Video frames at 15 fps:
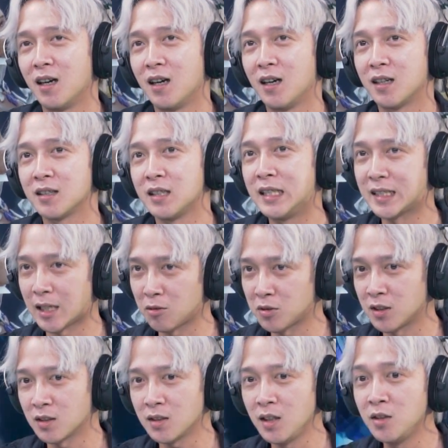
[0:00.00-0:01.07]
uh, di satu
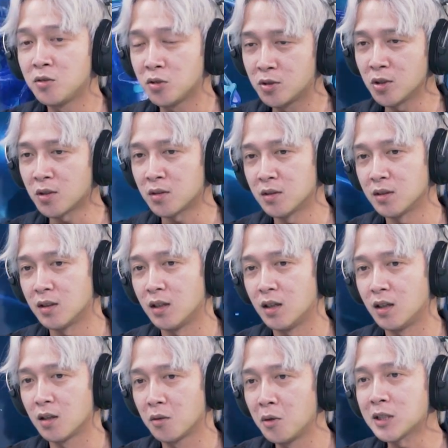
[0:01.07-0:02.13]
sisi jujur
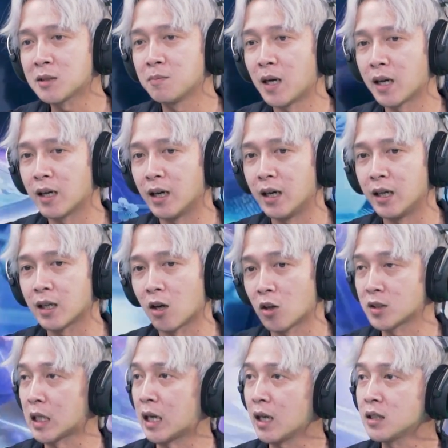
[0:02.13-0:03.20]
uh, eh, gue sebagai kalau
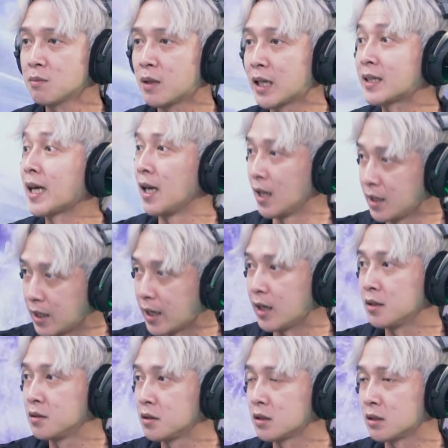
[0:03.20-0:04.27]
sekarang kan sebagai talent ya
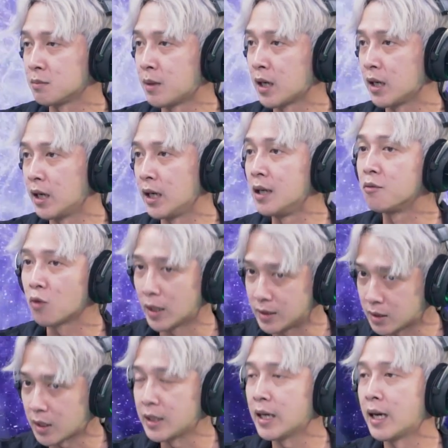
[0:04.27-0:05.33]
hmm. sebagai
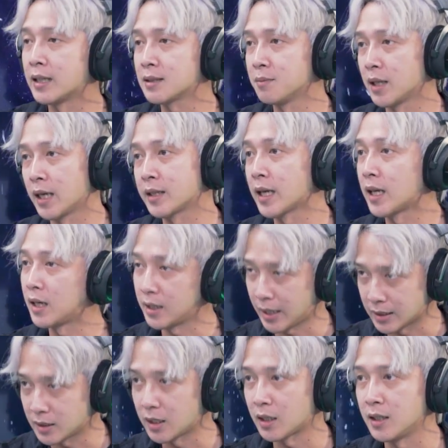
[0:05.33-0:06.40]
influencer ya sebagai talent
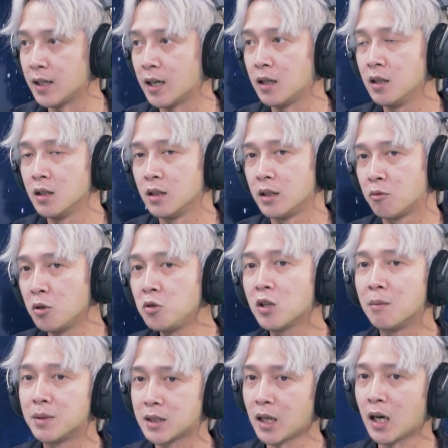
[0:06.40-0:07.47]
caster ya hmm. gue
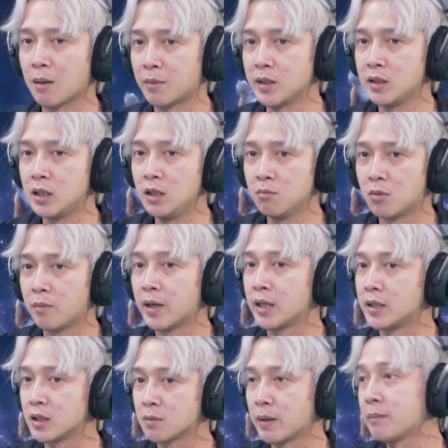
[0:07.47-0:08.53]
juga besar namanya di
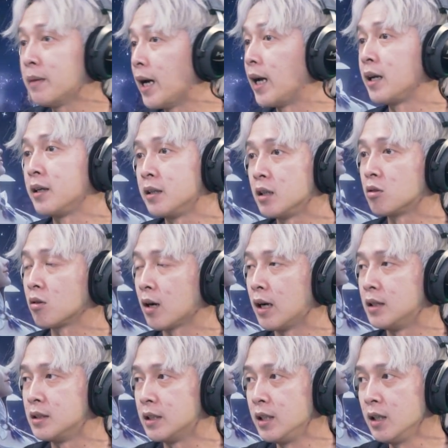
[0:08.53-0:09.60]
Mobile Legends Bang Bang yeah, gitu
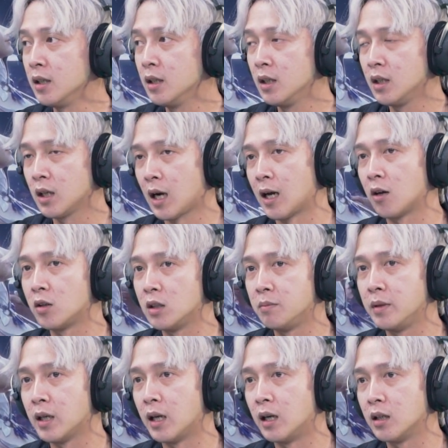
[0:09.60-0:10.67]
kan jadi kalau
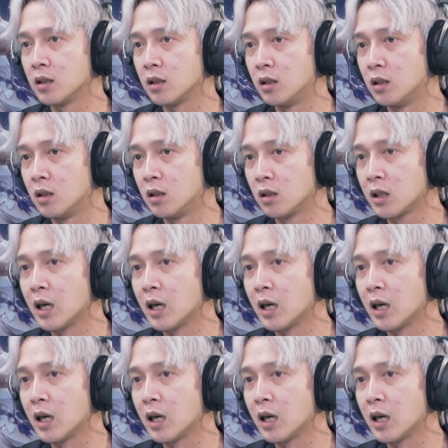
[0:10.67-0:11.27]
dibilang uh,